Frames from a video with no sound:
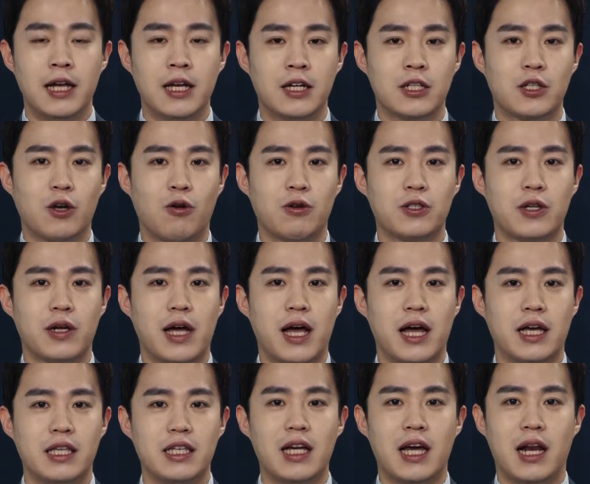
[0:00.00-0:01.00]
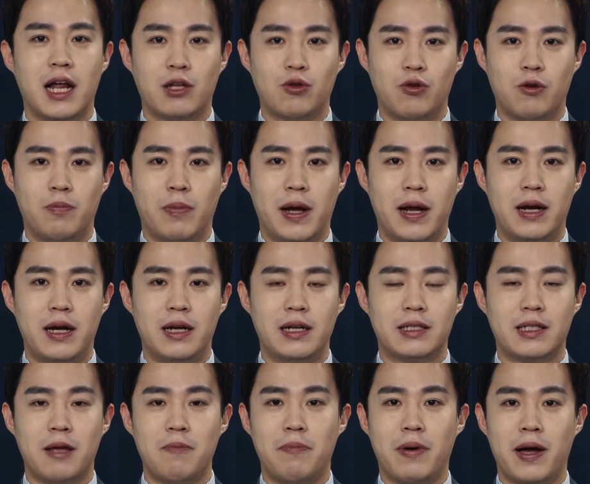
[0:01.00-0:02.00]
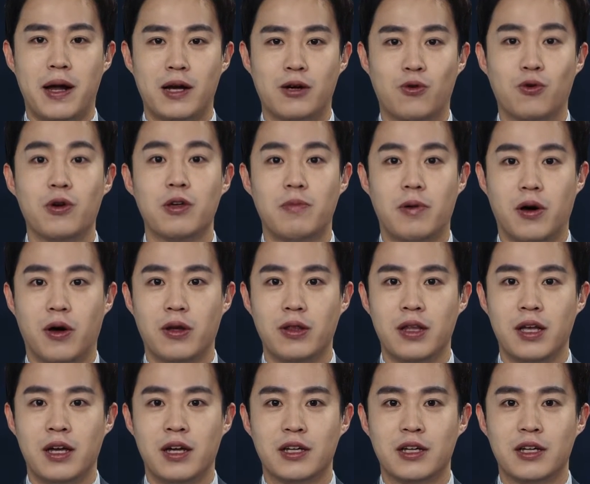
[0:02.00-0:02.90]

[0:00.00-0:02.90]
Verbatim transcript: 서울전화 2128-3802번,